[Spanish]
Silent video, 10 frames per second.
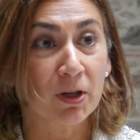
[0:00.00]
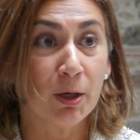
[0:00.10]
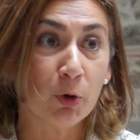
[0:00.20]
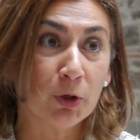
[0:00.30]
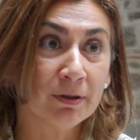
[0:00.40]

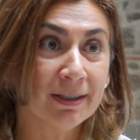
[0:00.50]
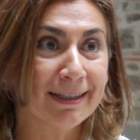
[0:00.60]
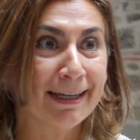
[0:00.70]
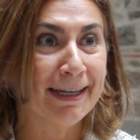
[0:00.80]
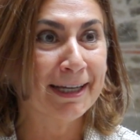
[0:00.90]
Y bueno,
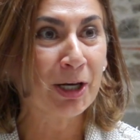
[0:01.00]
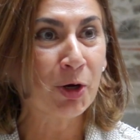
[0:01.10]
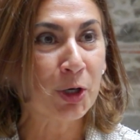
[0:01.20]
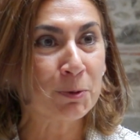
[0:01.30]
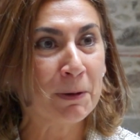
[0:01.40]
eh,
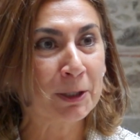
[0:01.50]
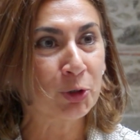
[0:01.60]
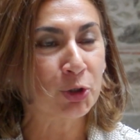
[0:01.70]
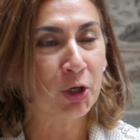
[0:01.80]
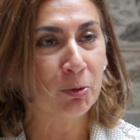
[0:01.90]
creo que
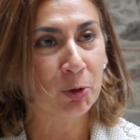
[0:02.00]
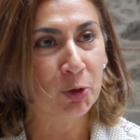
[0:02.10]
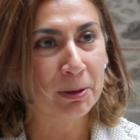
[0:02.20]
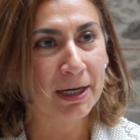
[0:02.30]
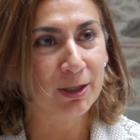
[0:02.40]
expertos en cómo
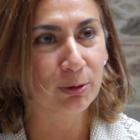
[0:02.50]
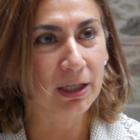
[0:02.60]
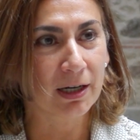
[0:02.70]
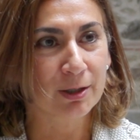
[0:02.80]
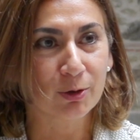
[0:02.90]
nos van a
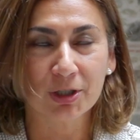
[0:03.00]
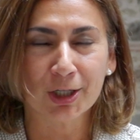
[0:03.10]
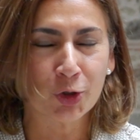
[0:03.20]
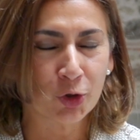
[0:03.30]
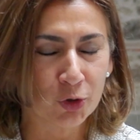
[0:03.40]
resultar las
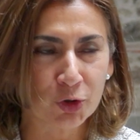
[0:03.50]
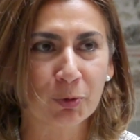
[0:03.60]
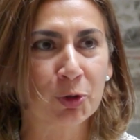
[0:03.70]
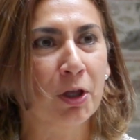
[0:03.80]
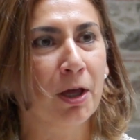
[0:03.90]
cosas no
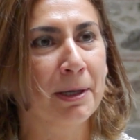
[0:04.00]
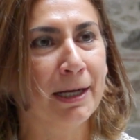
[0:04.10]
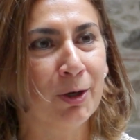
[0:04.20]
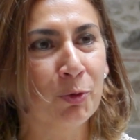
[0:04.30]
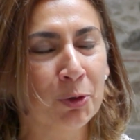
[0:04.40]
somos todavía
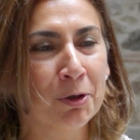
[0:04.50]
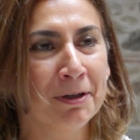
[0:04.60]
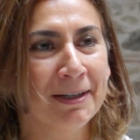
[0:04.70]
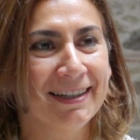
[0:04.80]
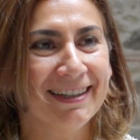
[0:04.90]
ninguno,
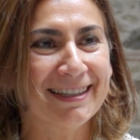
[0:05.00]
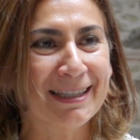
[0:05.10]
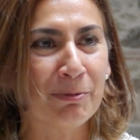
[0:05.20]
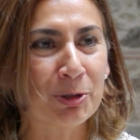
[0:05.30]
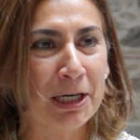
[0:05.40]

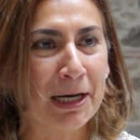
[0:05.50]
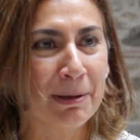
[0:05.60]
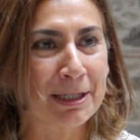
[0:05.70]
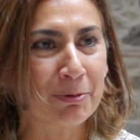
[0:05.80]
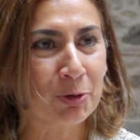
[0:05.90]
estamos en la
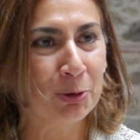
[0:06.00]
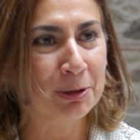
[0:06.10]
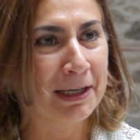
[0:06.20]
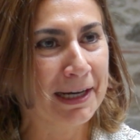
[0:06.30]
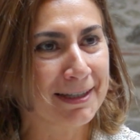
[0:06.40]
más
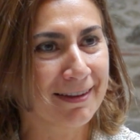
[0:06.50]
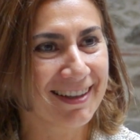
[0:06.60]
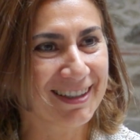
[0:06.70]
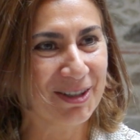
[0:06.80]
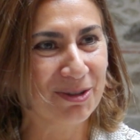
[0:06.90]
absoluta de las
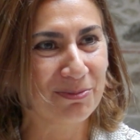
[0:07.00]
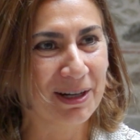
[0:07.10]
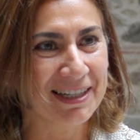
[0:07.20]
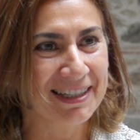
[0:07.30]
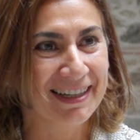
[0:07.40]

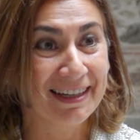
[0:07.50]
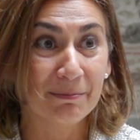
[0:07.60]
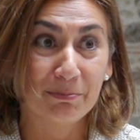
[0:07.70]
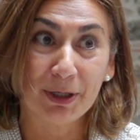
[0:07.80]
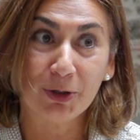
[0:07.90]
incertidumbres,
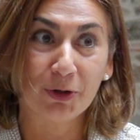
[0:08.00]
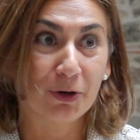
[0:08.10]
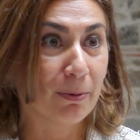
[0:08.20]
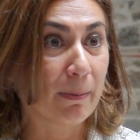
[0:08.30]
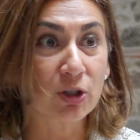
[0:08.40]

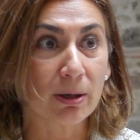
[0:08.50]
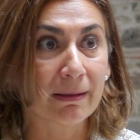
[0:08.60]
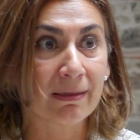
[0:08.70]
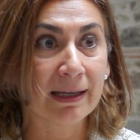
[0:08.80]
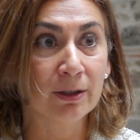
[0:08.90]
pero vamos
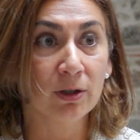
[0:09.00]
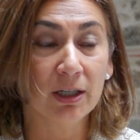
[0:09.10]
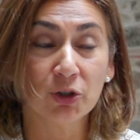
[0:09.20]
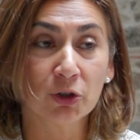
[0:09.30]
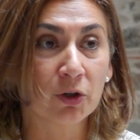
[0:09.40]
avanzando
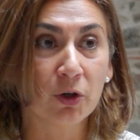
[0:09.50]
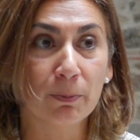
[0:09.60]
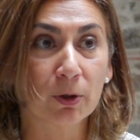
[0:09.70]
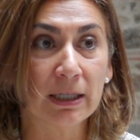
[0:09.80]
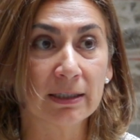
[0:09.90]
y yo creo que lo
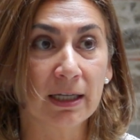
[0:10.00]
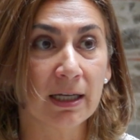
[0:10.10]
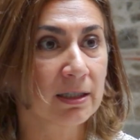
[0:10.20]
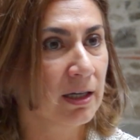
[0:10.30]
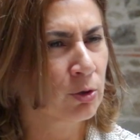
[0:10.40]

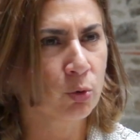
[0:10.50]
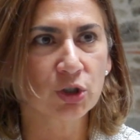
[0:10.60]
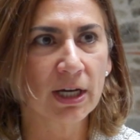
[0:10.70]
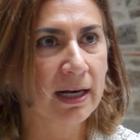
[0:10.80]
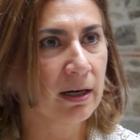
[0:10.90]
importante es
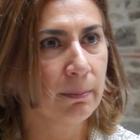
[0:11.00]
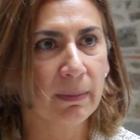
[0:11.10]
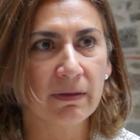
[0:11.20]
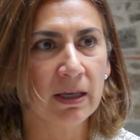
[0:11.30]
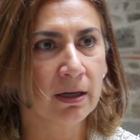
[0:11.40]
escuchar,
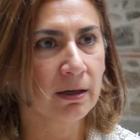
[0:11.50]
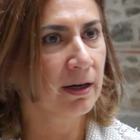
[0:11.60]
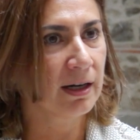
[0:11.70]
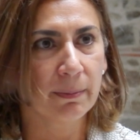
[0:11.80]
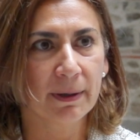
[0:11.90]
medir,
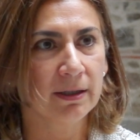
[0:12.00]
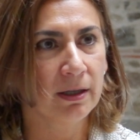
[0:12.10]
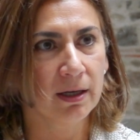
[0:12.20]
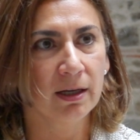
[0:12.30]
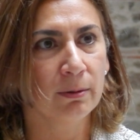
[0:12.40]

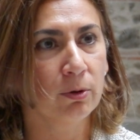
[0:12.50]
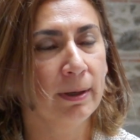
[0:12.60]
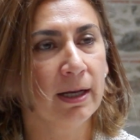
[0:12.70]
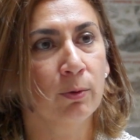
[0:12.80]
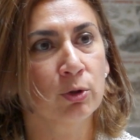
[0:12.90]
reaprender y
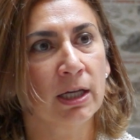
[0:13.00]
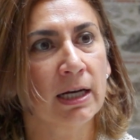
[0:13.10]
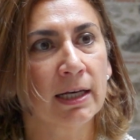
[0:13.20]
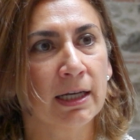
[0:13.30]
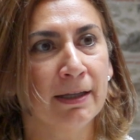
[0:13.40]
volver a ajustar
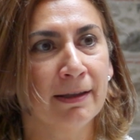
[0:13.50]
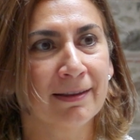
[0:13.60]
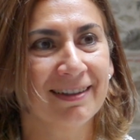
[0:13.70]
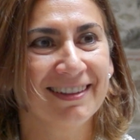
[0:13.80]
la realidad.